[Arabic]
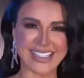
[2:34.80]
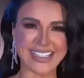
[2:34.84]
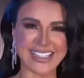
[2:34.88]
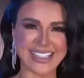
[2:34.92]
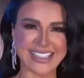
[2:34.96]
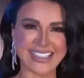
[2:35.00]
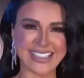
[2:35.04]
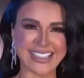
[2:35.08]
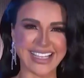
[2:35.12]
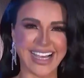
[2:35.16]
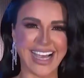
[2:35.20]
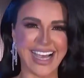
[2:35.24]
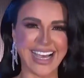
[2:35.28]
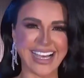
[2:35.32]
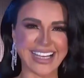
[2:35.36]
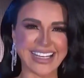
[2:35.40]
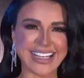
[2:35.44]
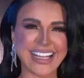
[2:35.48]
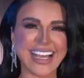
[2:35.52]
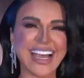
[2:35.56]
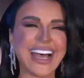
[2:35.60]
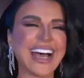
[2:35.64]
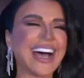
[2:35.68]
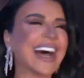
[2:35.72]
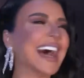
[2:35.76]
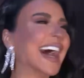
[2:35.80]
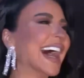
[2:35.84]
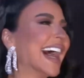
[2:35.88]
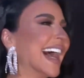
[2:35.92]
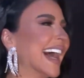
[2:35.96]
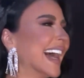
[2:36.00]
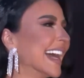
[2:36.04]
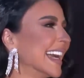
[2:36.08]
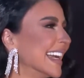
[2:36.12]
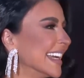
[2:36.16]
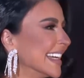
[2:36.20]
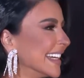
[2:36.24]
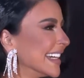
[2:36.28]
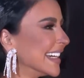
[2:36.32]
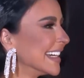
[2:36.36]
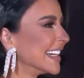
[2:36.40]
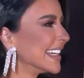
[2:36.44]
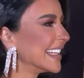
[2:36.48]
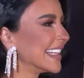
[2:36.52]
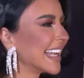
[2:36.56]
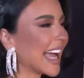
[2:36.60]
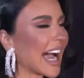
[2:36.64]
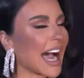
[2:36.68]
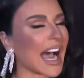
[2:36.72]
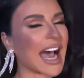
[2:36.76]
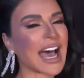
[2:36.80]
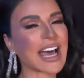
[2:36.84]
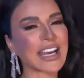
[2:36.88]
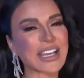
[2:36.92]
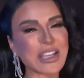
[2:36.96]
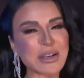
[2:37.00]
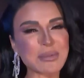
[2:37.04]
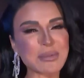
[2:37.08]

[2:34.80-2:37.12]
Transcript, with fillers: ماجب وغصن تستحق تكريمها على مسلسل